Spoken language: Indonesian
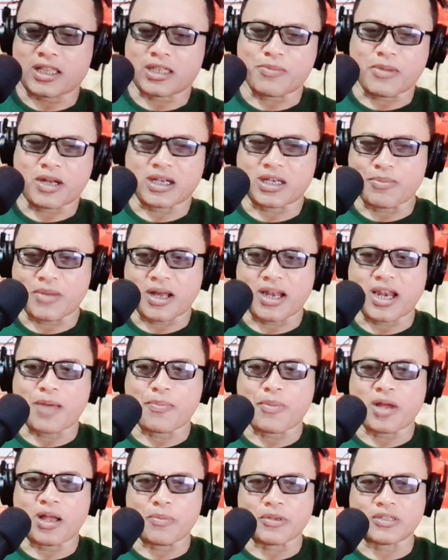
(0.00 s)
teman-teman
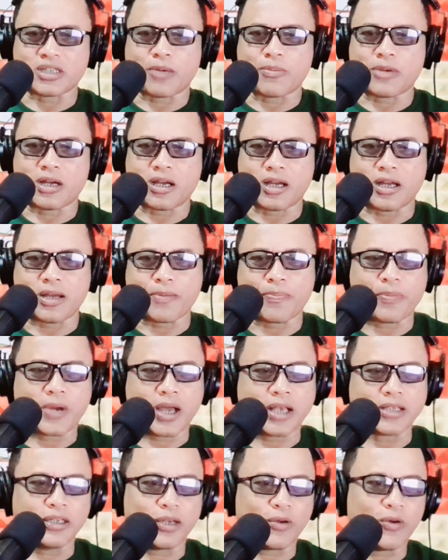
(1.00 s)
lama bersama
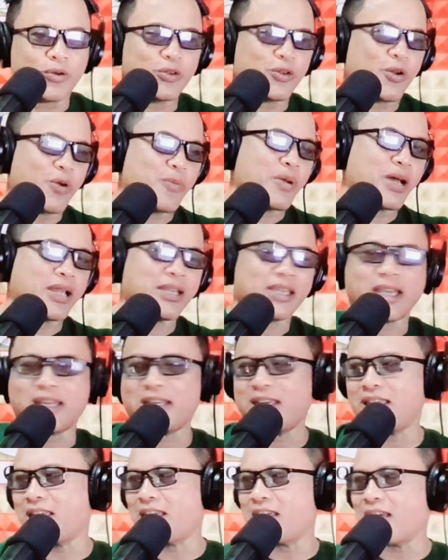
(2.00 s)
Pak Jeru Nyomannya
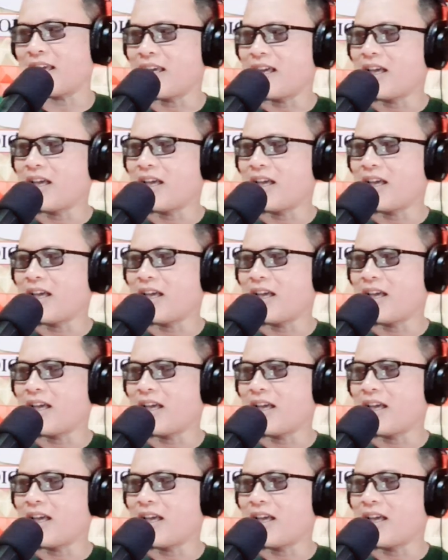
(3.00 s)
ini.